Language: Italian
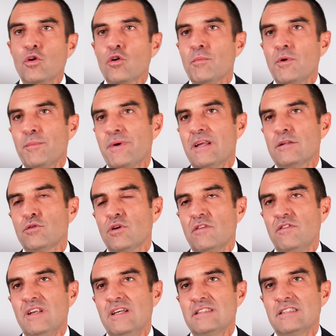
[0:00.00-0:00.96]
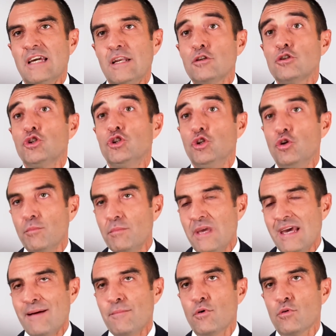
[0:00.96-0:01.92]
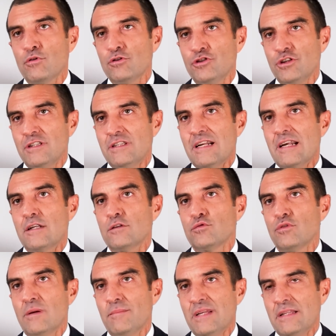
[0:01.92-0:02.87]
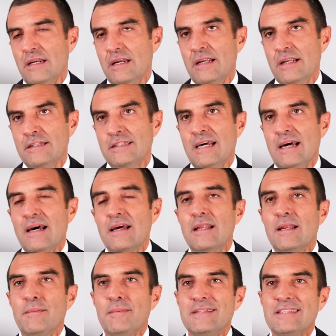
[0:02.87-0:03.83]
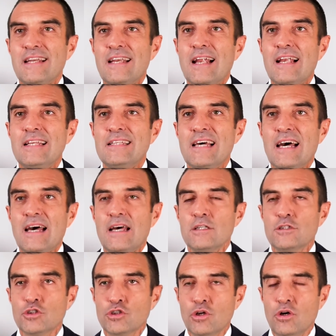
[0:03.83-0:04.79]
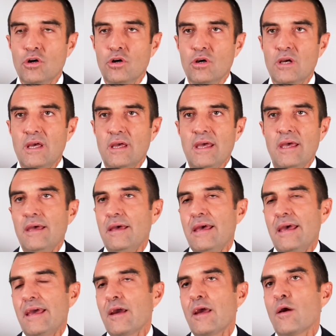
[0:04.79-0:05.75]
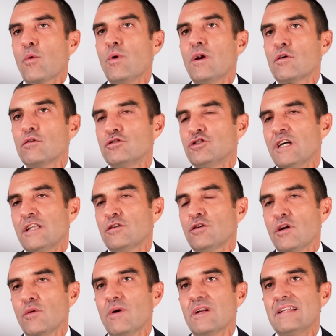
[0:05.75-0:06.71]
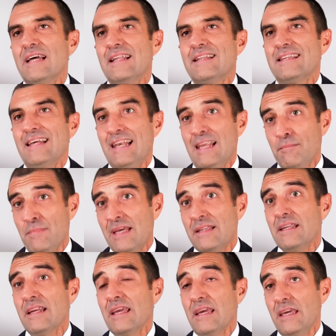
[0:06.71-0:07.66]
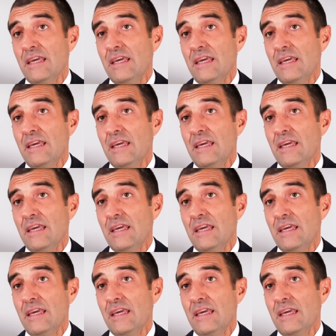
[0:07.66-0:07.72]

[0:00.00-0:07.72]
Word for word: Noi come operatori finanziari ci dobbiamo concentrare sulla materialità. La materialità so, è, è, quel concetto riguardante le metriche